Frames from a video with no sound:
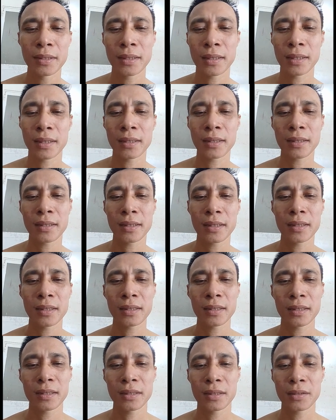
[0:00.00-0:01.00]
Đấy,
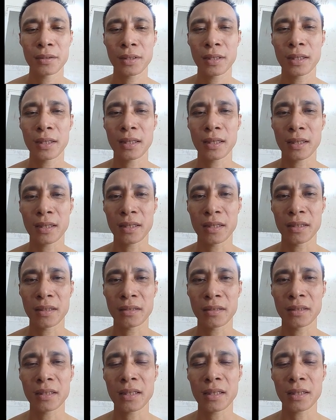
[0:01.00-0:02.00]
cho nên
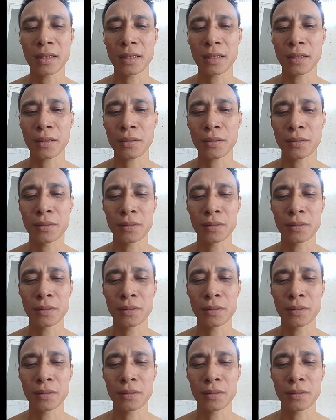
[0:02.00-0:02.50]
là rất là